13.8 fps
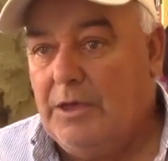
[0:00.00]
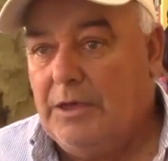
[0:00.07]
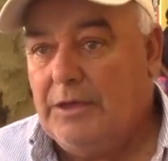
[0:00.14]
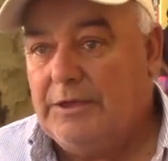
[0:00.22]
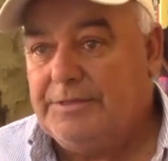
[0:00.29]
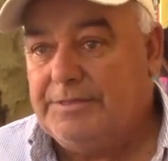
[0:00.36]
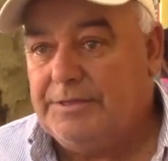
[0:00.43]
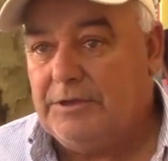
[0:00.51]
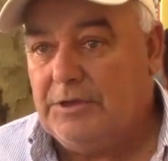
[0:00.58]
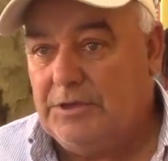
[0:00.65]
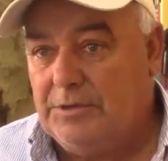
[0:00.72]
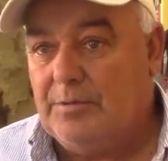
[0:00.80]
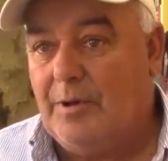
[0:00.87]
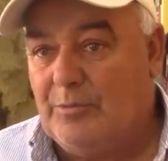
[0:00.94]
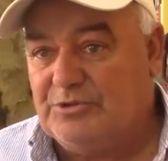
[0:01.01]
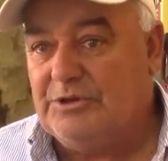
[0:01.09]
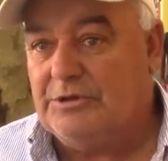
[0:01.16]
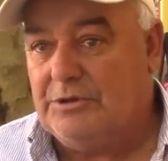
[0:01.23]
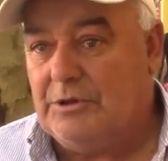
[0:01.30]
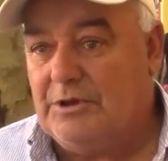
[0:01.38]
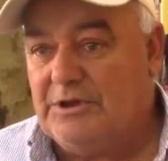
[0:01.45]
este, y vamos
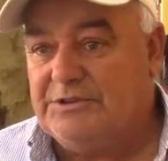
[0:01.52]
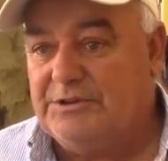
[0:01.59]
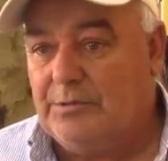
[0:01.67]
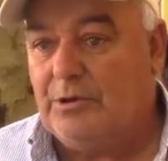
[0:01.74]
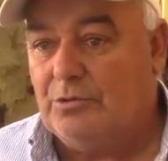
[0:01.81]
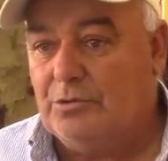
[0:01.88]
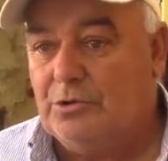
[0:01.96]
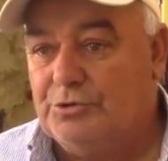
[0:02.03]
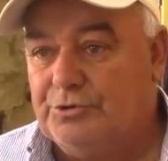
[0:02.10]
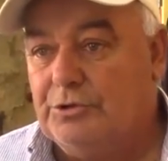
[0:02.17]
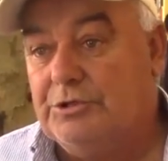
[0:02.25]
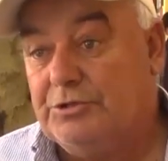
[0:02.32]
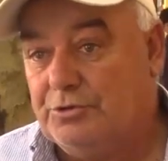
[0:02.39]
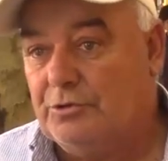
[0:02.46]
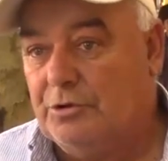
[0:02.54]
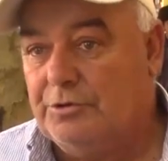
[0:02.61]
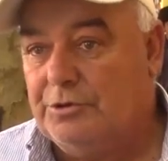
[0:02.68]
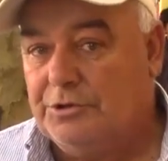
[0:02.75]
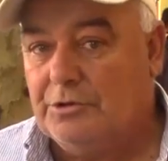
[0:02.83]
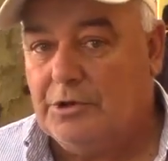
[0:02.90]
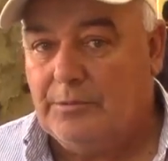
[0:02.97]
a, llevar un control de todos los
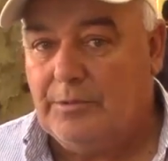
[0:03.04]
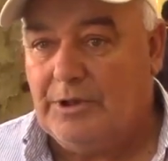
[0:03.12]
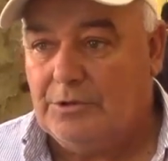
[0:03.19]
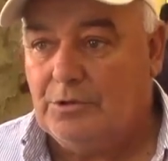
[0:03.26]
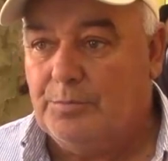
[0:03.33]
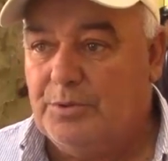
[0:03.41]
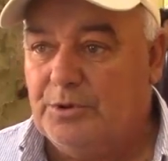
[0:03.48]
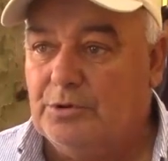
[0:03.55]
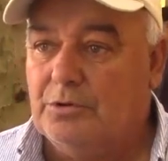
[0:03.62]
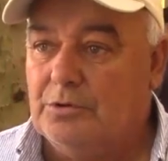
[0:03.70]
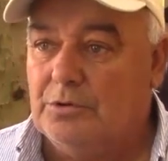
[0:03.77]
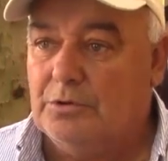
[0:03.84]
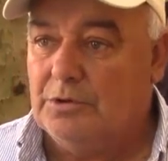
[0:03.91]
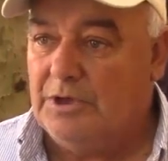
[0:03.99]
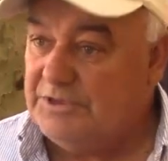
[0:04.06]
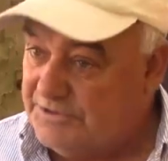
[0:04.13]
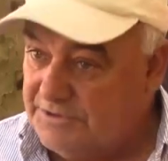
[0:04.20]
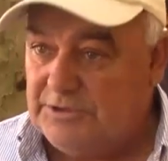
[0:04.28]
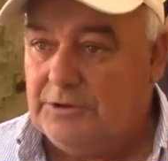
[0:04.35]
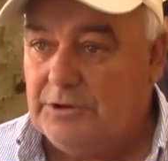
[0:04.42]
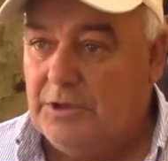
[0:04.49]
niños que van, ¿no? Pero es
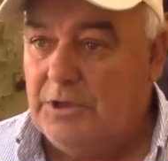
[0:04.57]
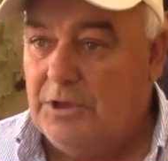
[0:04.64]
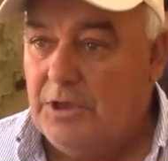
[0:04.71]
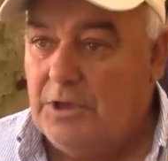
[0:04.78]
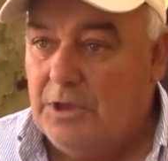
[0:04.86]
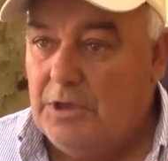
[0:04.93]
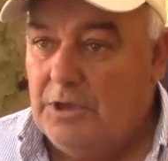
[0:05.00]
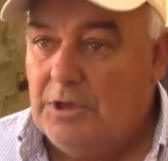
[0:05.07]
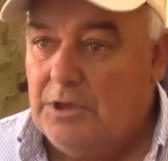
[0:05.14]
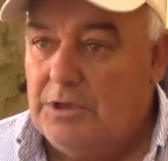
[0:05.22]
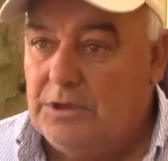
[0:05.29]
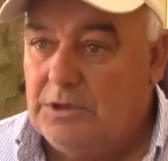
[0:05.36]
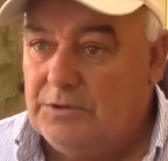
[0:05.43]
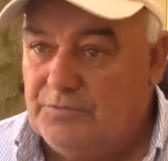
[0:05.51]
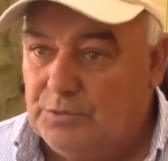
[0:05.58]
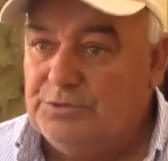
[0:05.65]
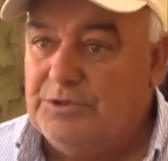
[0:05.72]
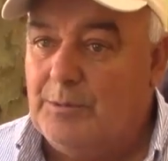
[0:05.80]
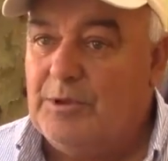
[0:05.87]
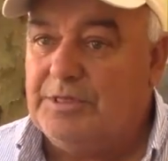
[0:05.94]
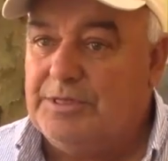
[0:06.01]
ir eh,
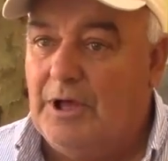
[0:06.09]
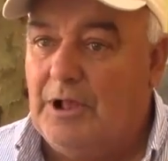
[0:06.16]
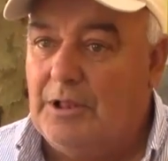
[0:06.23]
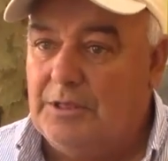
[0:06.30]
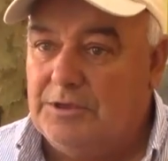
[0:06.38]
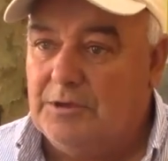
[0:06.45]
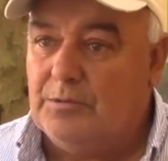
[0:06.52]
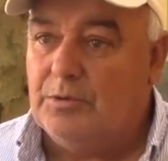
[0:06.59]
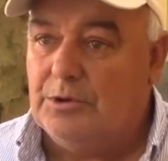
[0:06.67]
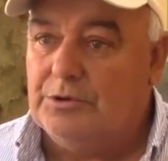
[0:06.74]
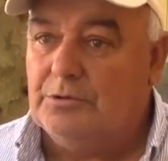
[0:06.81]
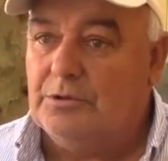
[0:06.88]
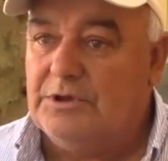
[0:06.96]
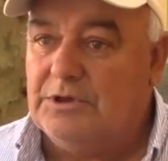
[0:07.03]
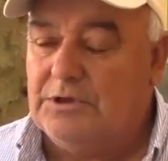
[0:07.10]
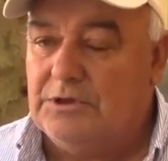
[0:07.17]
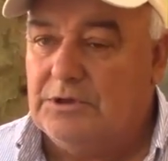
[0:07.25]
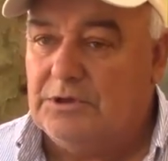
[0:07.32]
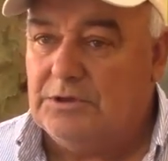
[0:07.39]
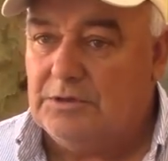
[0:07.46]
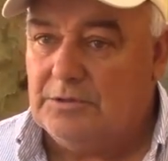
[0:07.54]
fundamental y es bueno
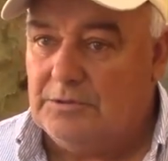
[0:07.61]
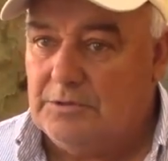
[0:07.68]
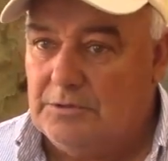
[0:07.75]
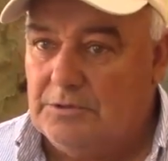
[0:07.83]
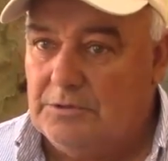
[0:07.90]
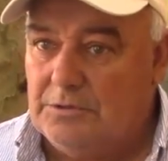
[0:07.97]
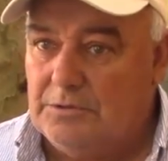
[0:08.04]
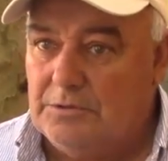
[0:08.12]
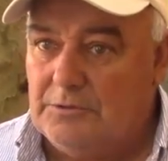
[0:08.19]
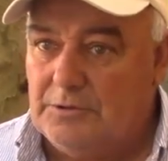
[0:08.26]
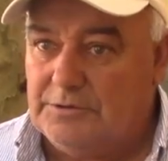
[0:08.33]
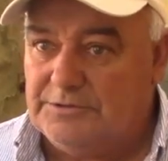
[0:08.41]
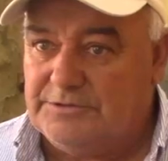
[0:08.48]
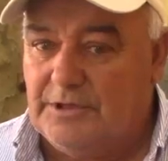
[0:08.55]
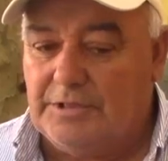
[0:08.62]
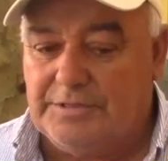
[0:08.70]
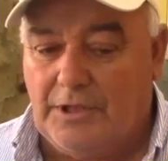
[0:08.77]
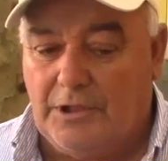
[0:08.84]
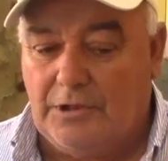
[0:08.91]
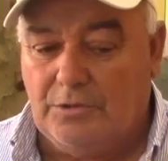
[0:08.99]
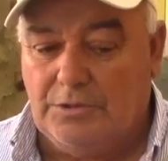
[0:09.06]
que
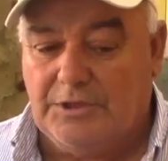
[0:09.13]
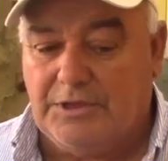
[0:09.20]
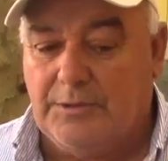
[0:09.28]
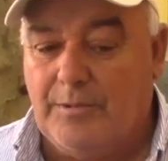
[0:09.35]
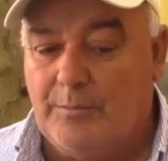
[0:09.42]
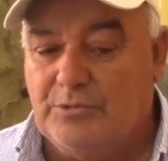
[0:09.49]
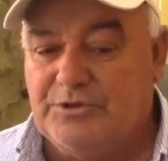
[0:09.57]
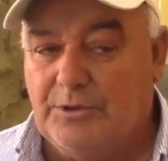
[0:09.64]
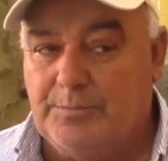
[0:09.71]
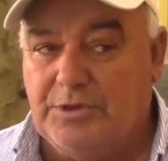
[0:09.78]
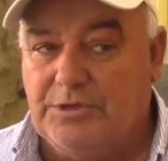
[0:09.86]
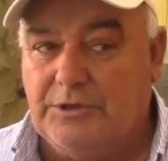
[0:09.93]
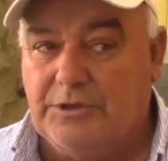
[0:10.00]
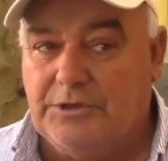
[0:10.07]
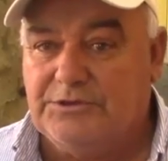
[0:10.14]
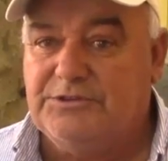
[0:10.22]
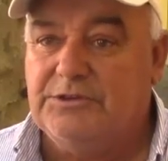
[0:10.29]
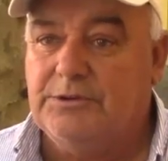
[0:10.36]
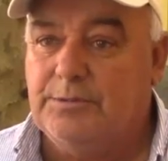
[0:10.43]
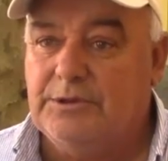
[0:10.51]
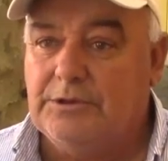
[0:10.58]
resaltarlo de que vamos a pedir que
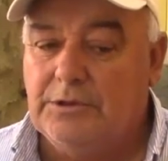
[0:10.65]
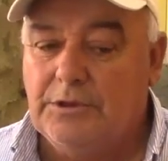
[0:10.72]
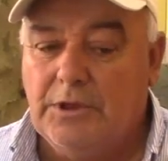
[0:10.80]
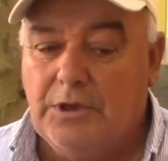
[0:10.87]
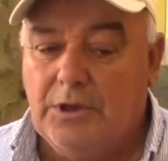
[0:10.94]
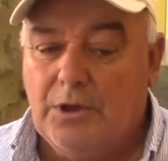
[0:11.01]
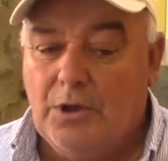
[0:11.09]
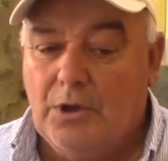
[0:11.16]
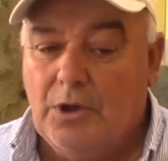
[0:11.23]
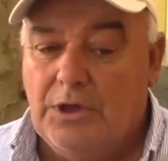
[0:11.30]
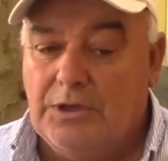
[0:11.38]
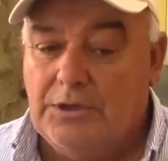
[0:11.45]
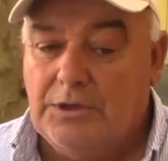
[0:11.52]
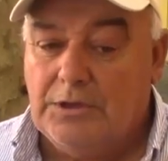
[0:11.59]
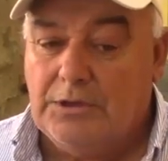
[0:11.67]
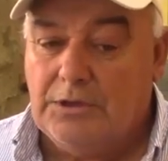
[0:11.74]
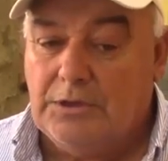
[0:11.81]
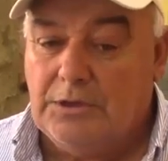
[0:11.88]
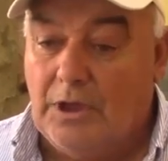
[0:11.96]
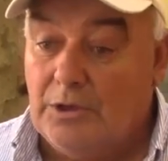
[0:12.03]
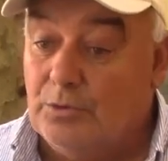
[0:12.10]
lleven
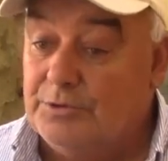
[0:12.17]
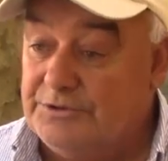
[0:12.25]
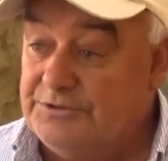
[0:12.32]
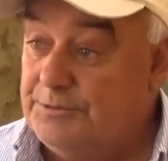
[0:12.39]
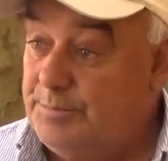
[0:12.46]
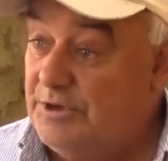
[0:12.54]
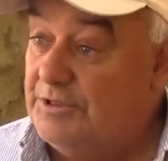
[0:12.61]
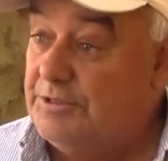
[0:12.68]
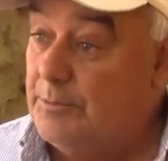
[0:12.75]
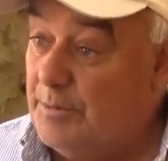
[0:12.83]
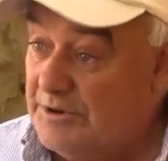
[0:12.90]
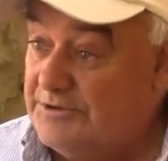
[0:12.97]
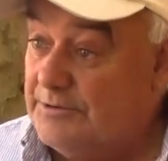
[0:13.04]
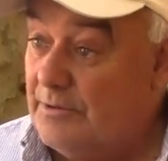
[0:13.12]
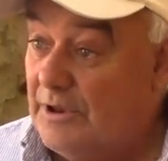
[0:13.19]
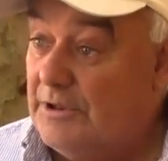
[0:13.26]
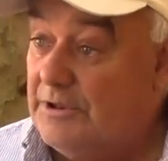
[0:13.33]
eh, algún recipiente para llevar la